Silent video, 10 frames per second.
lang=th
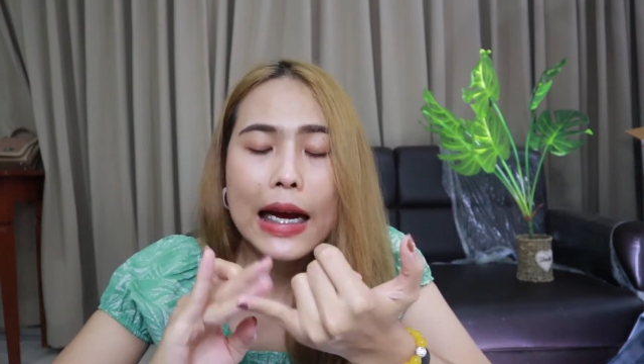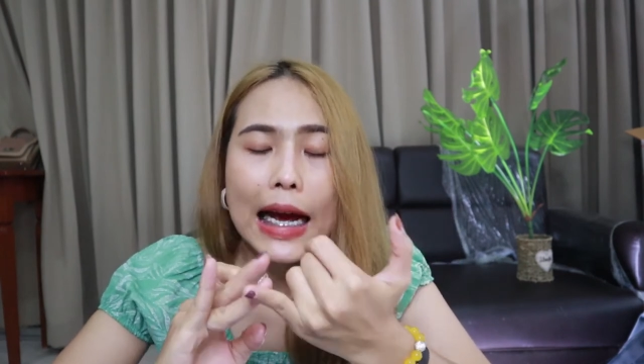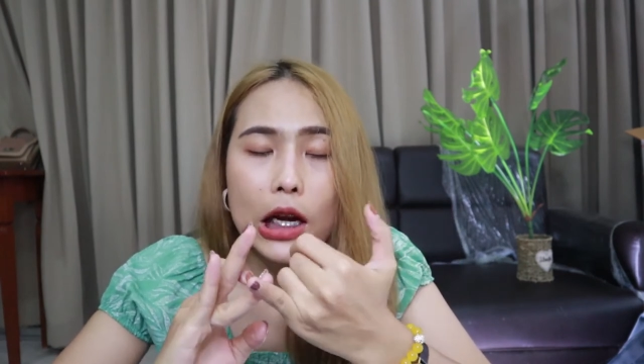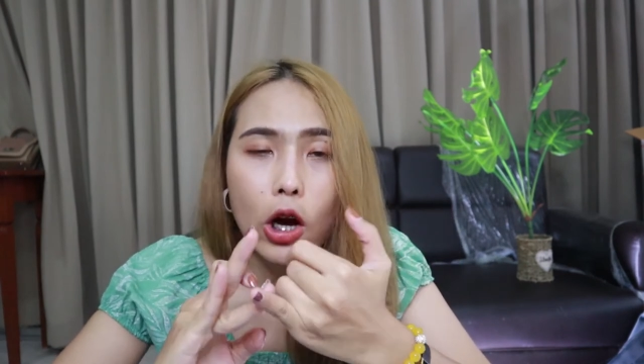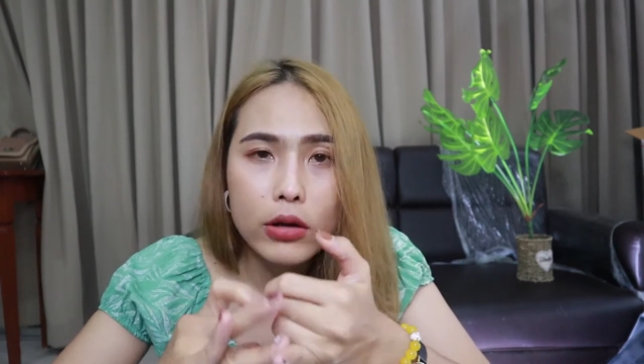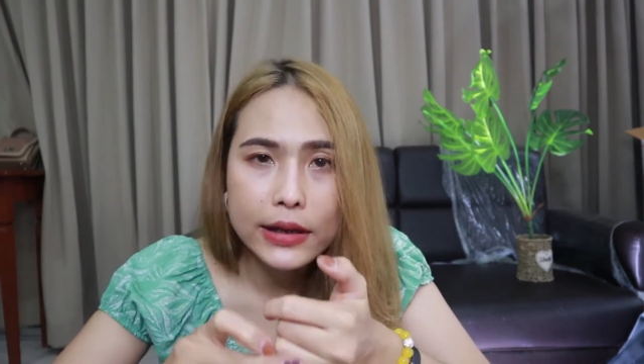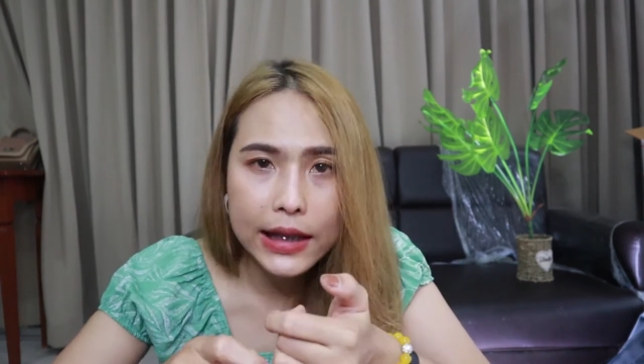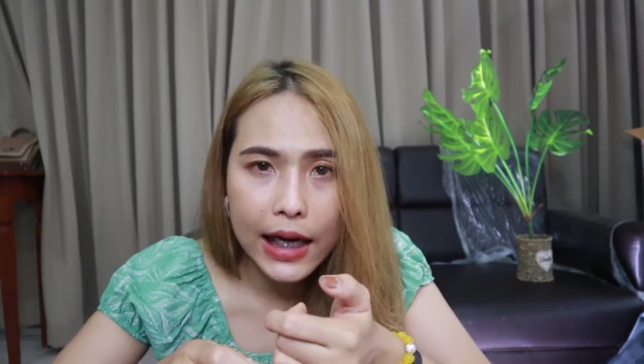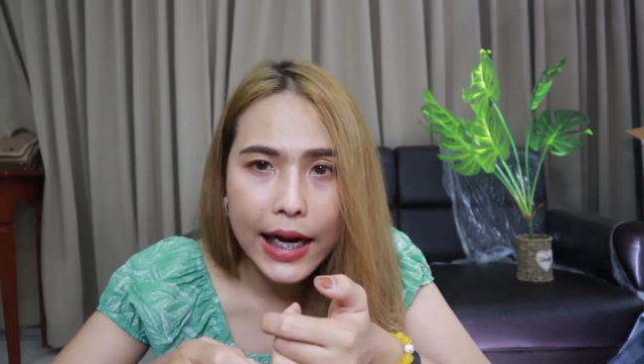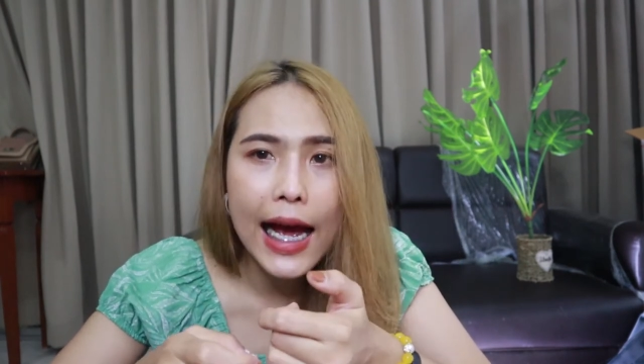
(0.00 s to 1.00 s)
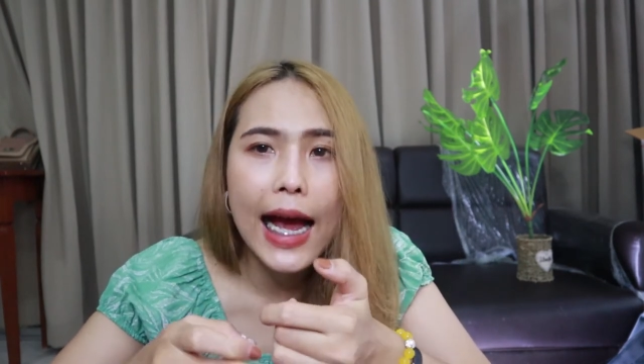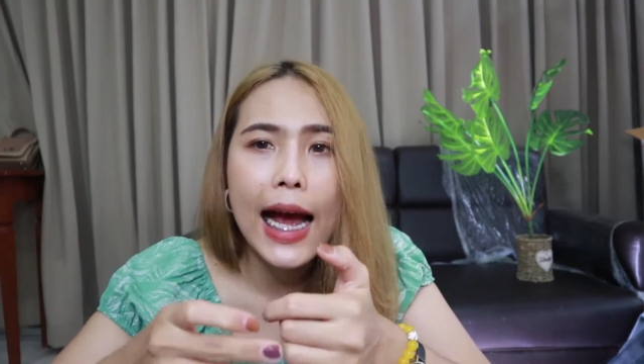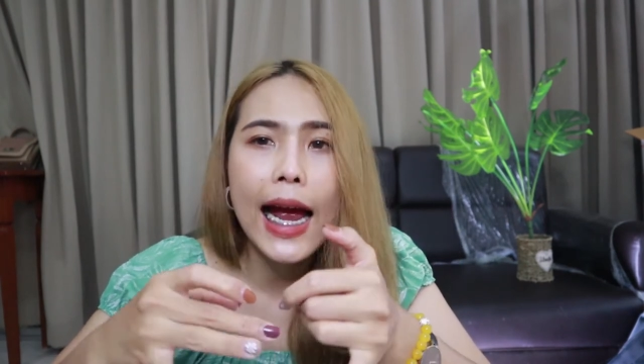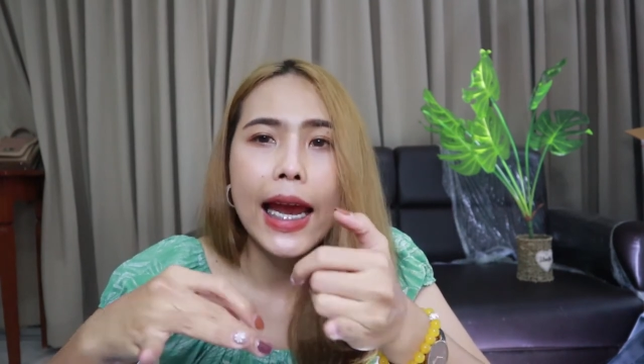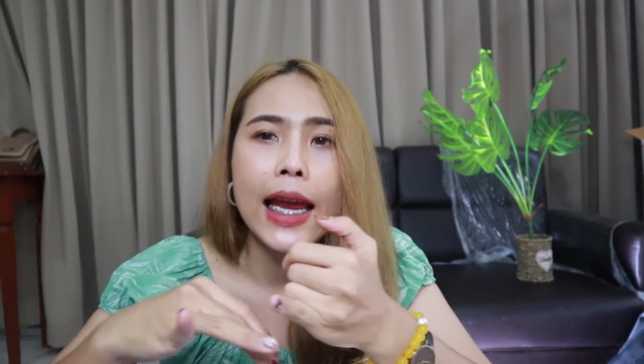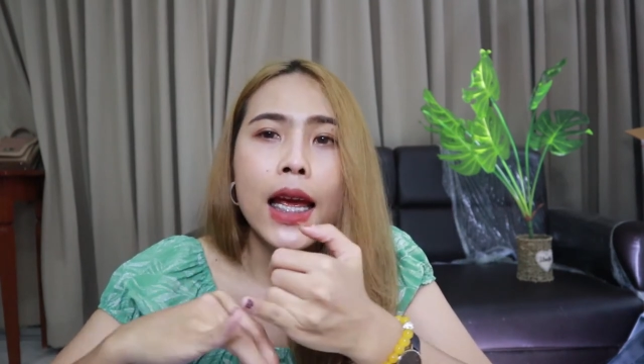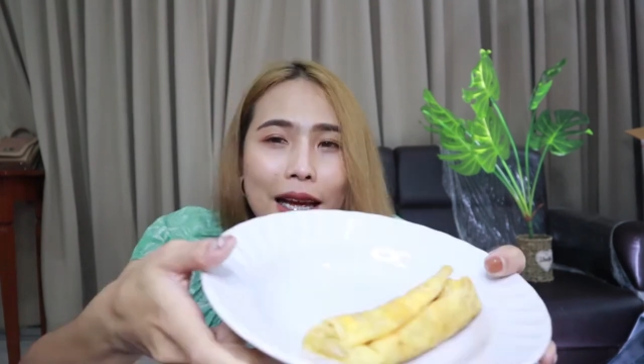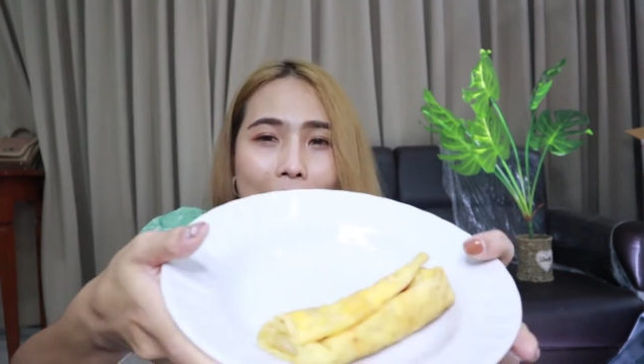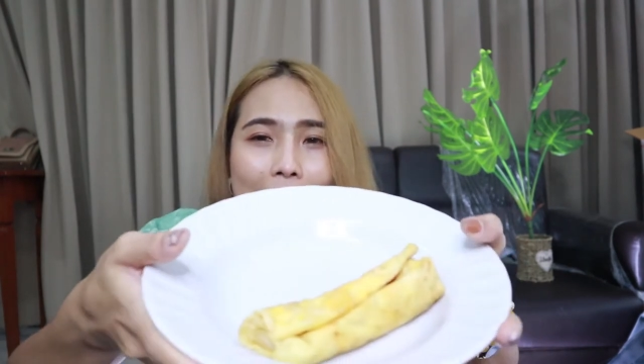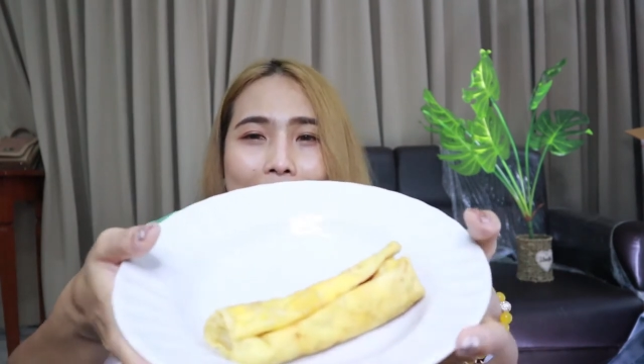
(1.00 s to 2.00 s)
การท้องเสียได้
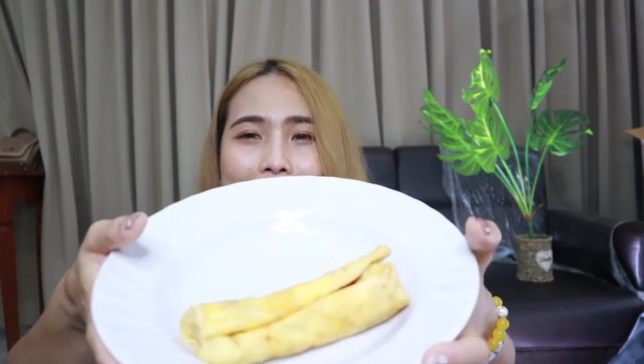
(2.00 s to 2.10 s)
อันนี้